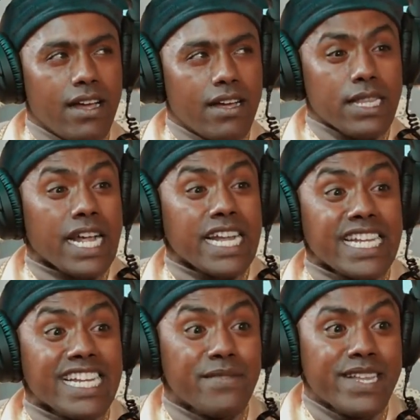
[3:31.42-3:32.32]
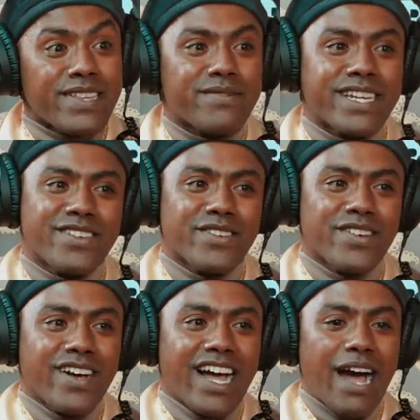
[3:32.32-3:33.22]
saya kayaknya tidak bisa begitu.
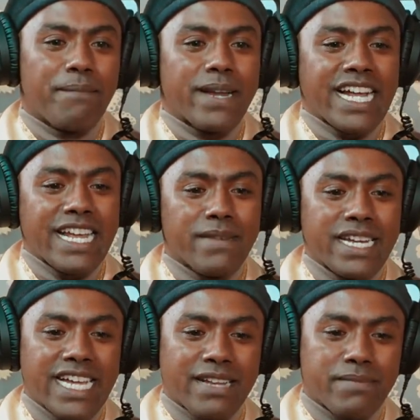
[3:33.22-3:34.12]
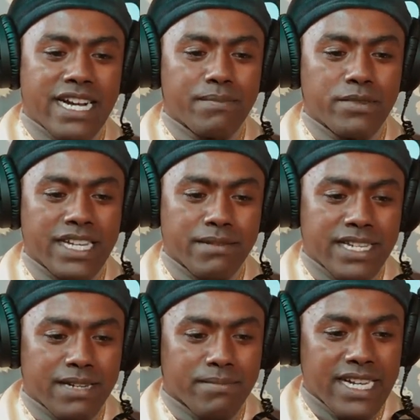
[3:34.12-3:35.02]
Apalagi melihat mereka punya
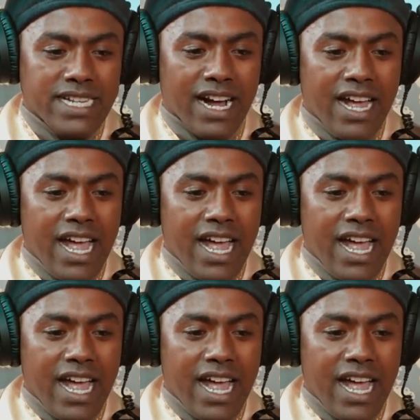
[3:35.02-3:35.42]
teman-teman yang